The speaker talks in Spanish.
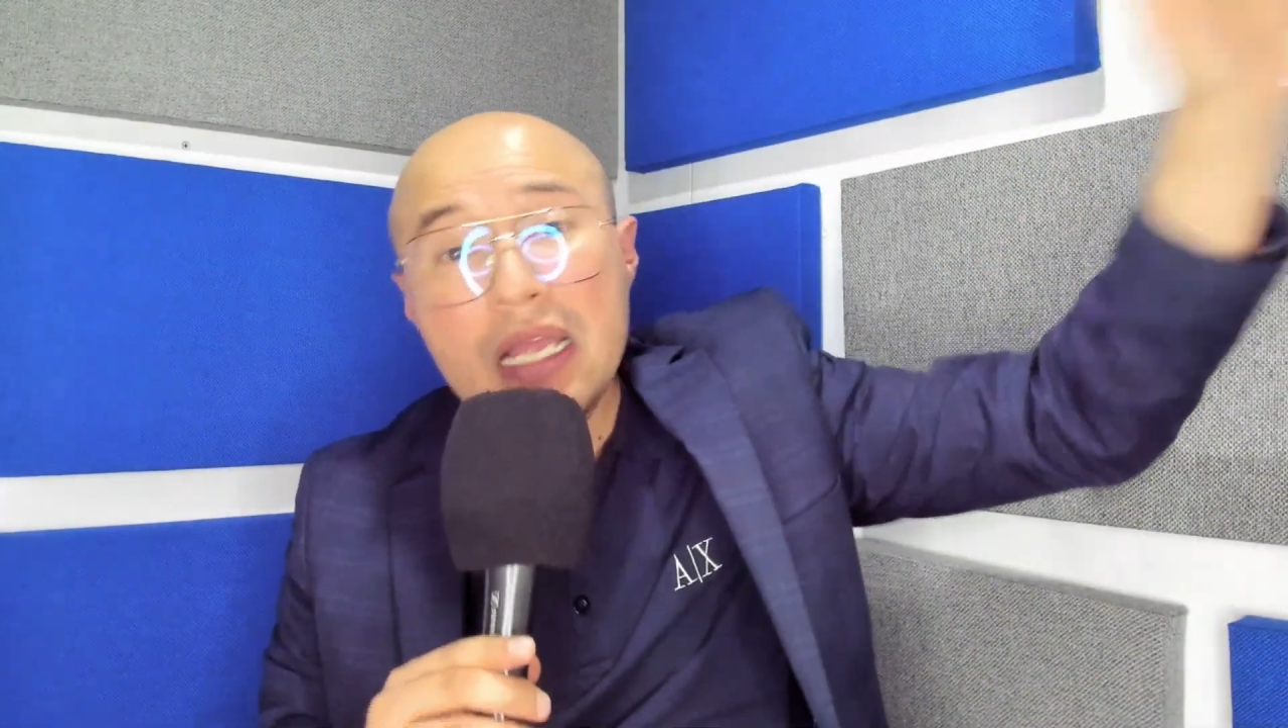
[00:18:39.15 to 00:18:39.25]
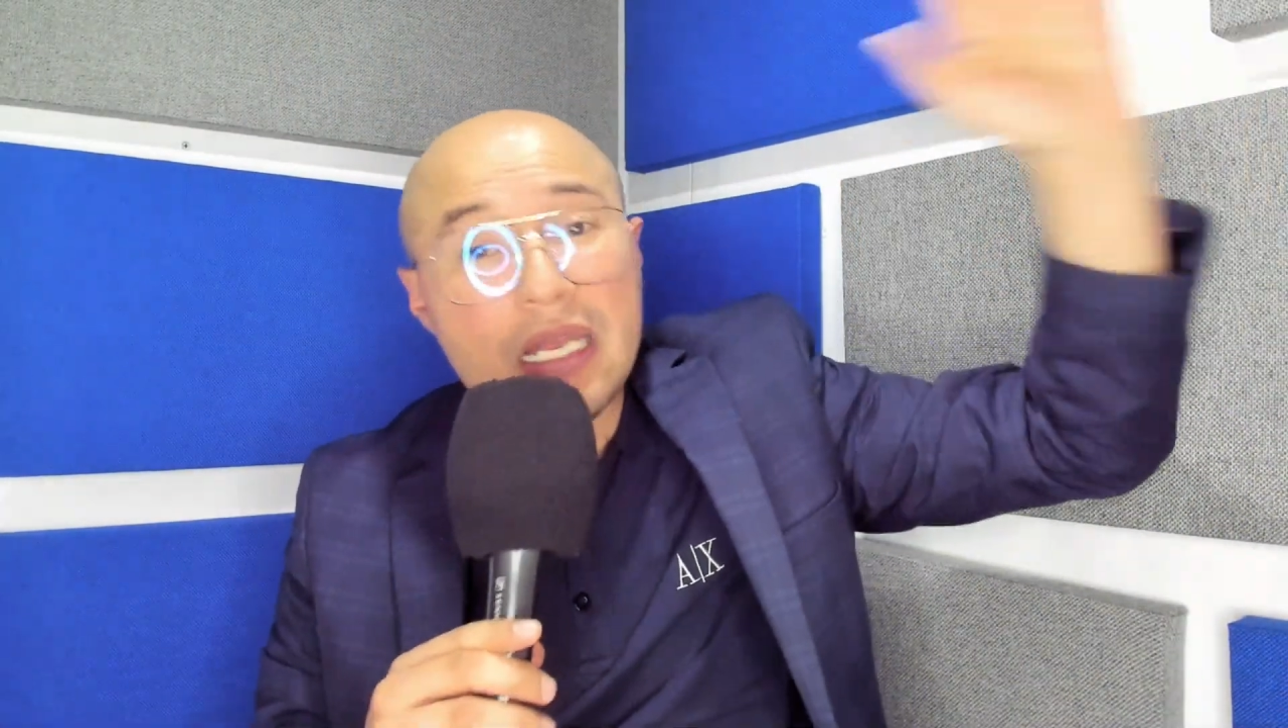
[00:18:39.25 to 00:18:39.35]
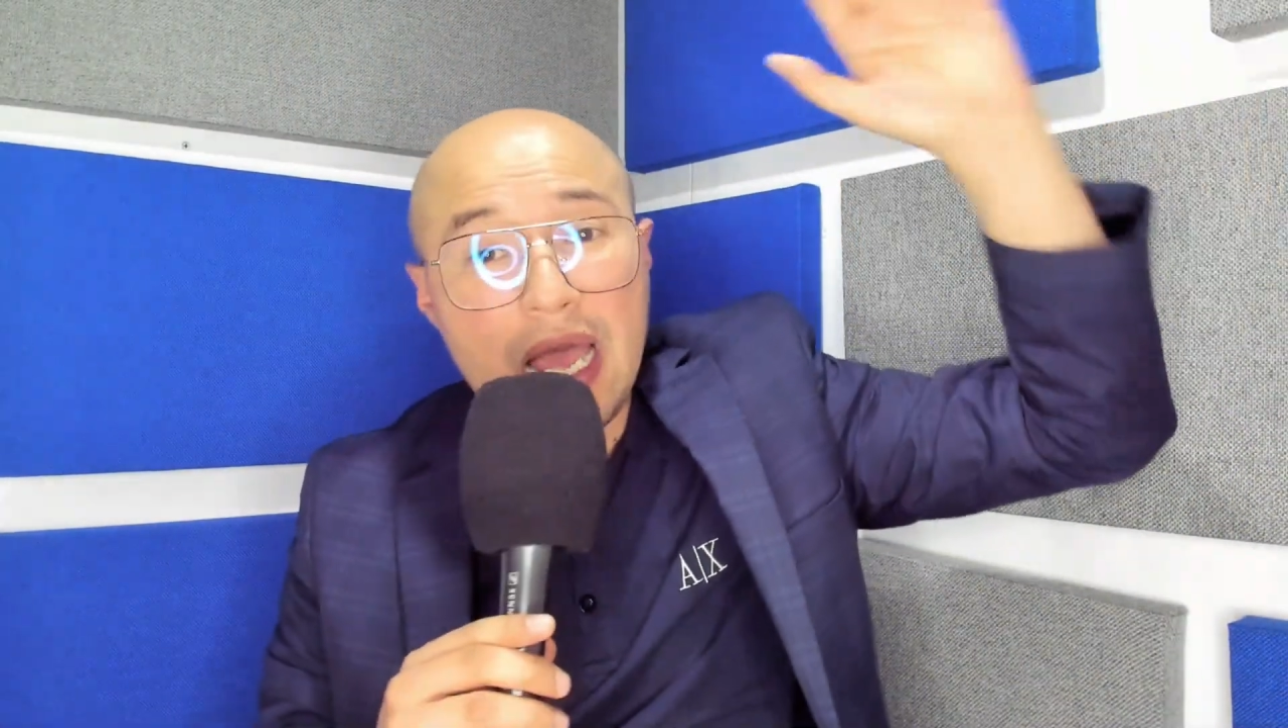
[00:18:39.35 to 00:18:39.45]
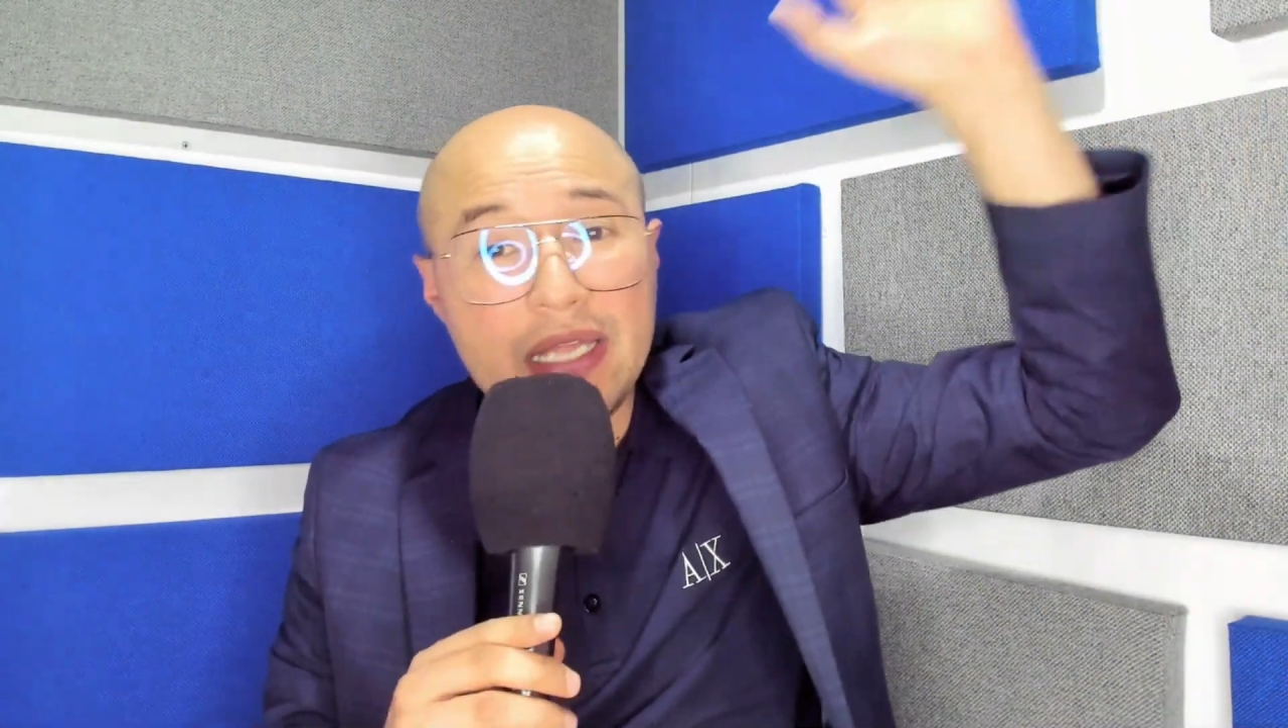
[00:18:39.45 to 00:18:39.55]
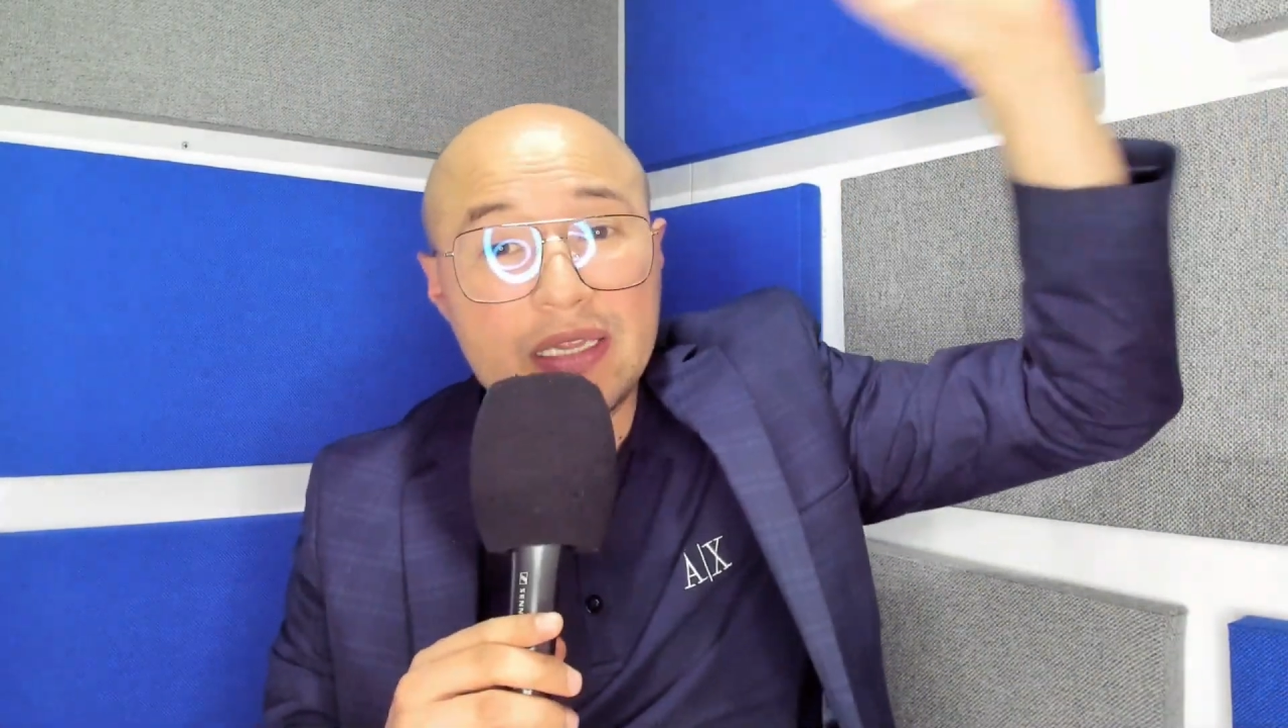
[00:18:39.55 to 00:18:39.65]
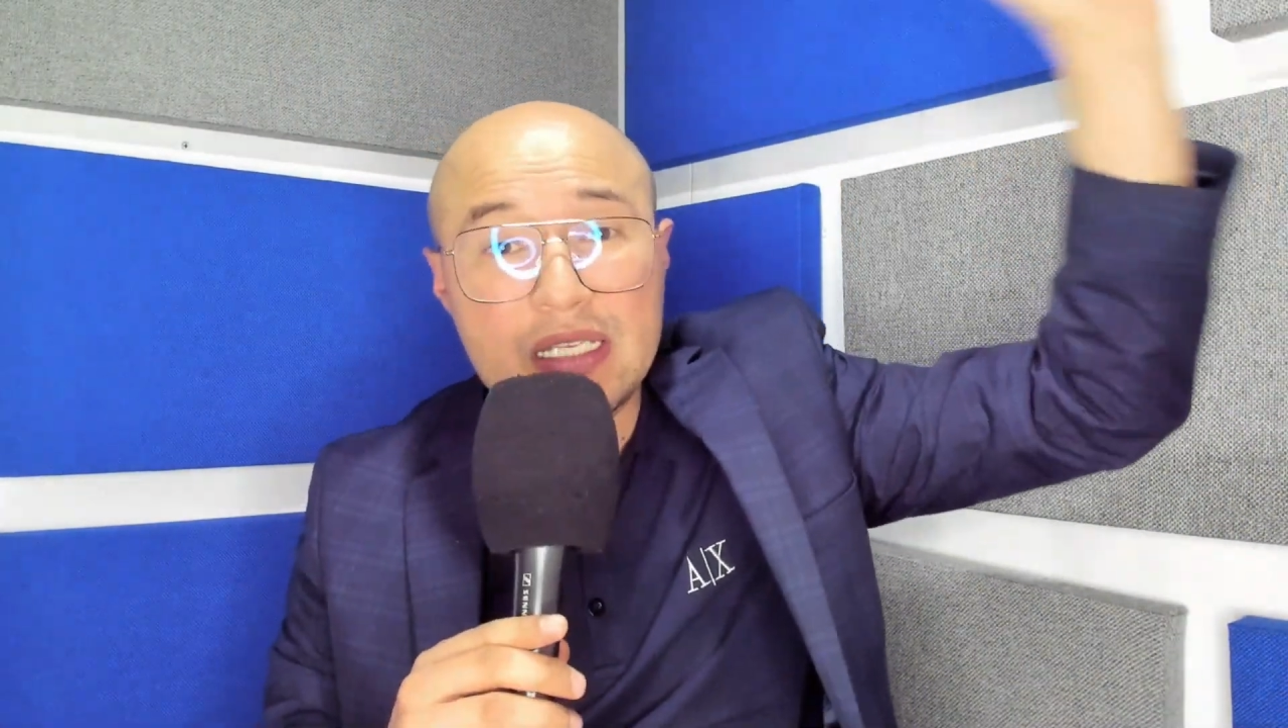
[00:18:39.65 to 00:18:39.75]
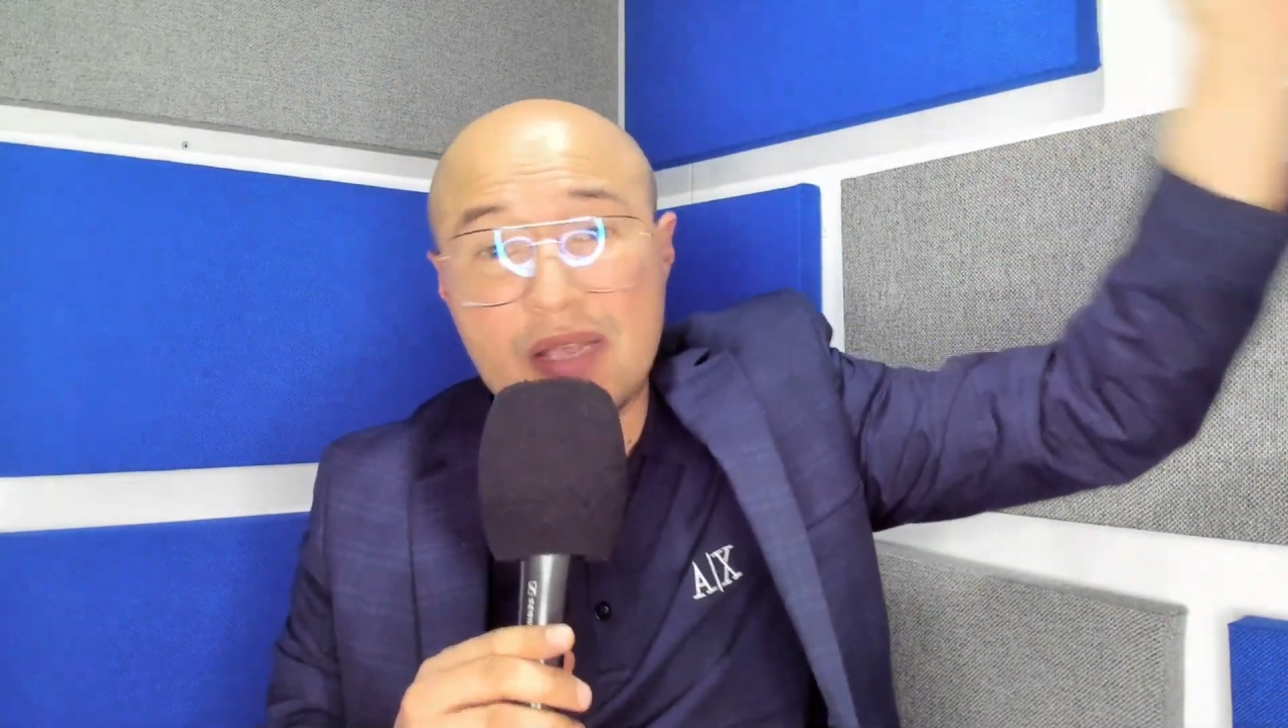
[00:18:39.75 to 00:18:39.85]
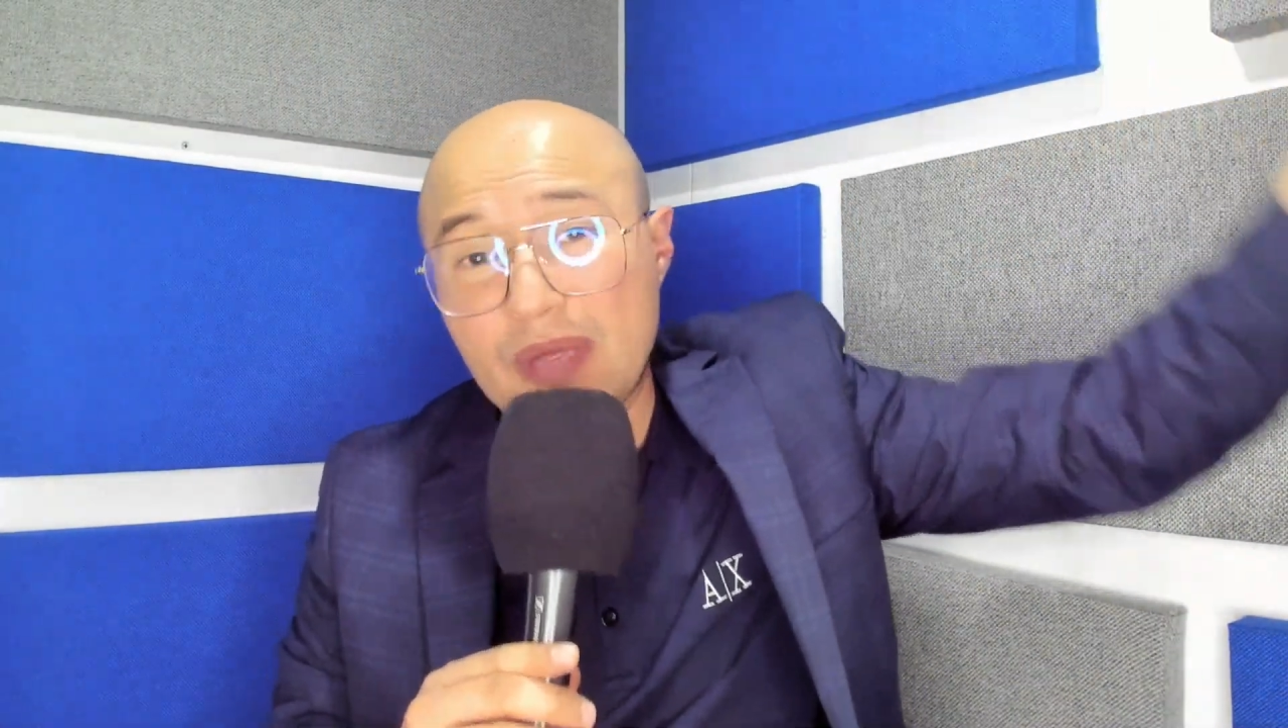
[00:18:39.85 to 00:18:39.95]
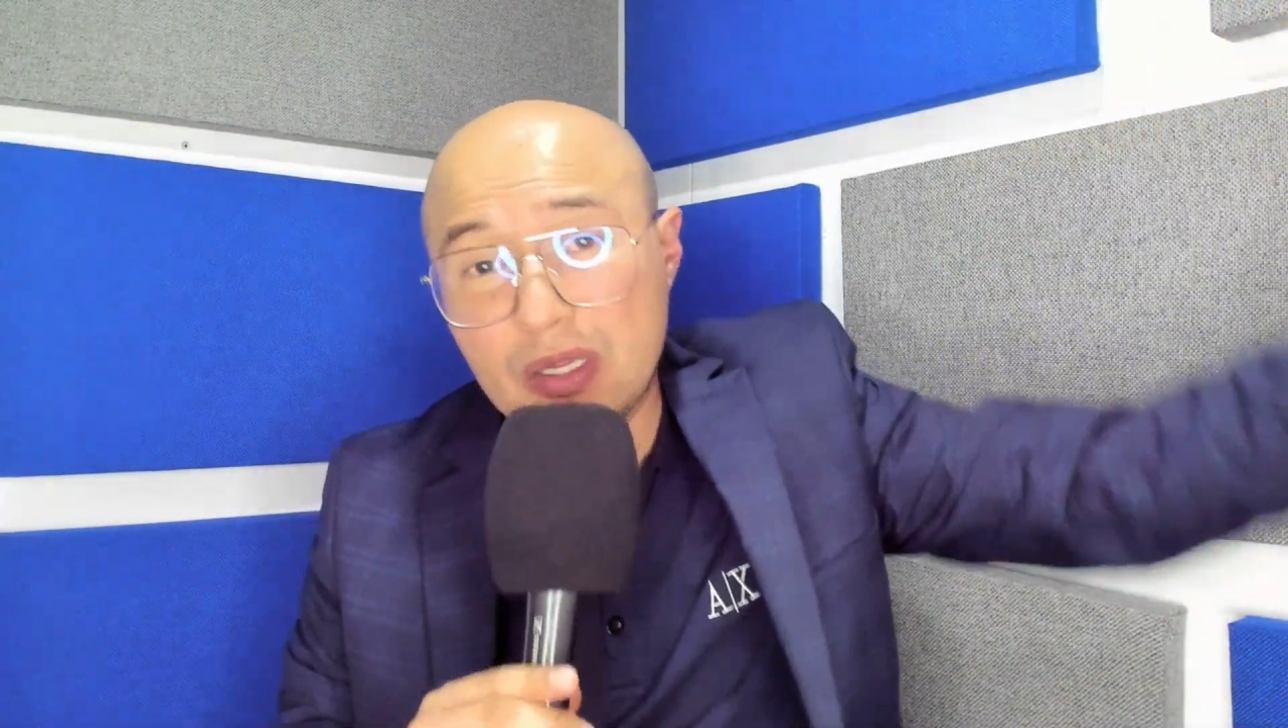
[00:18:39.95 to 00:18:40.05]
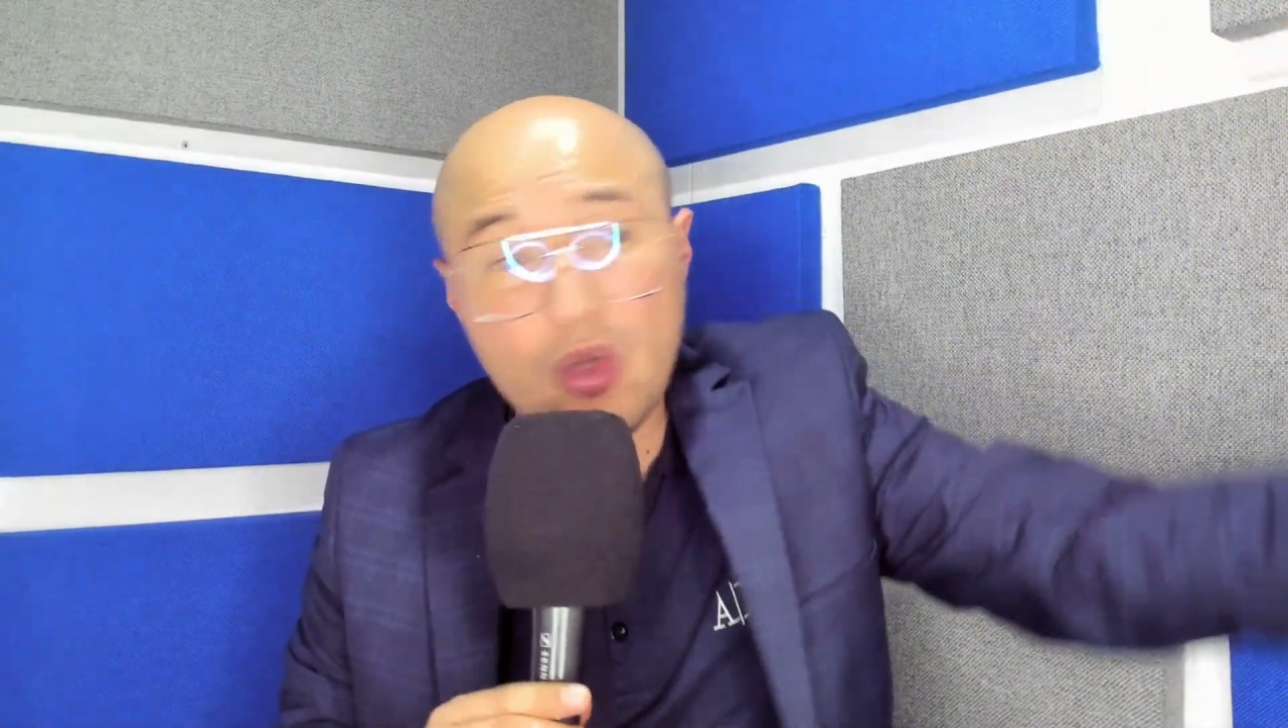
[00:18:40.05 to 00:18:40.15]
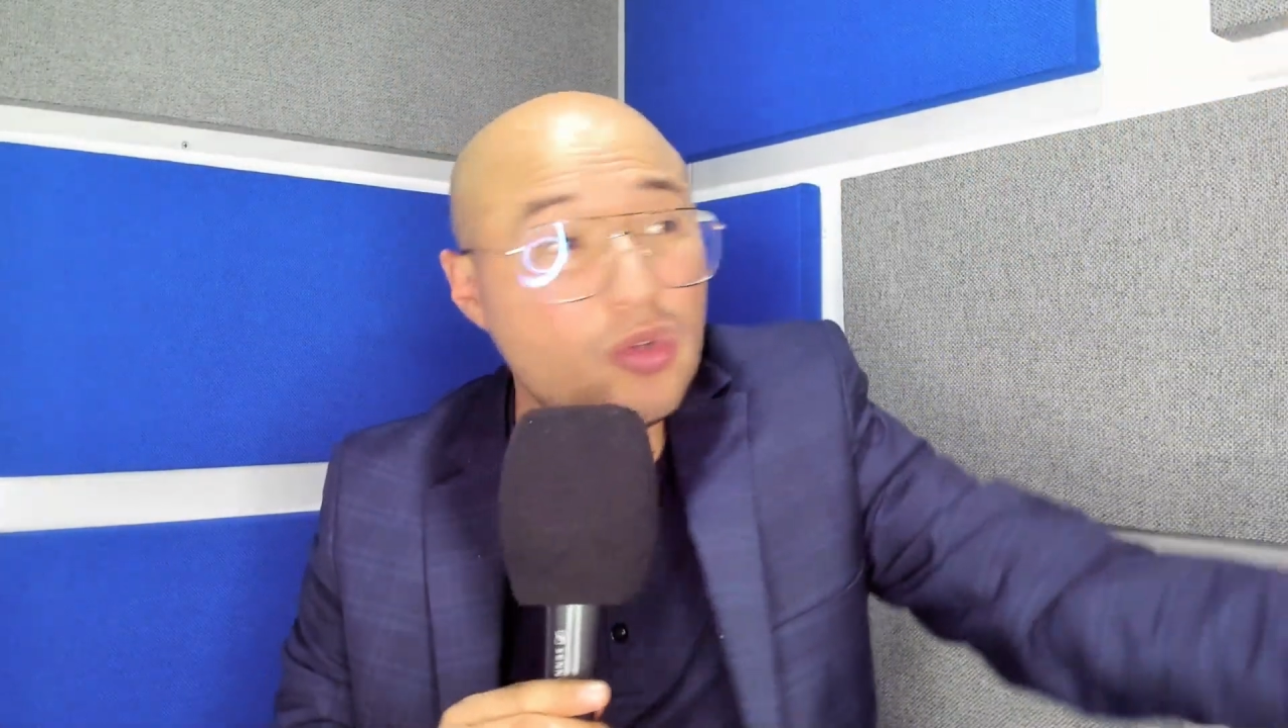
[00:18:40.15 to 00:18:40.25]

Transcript: la gente se metió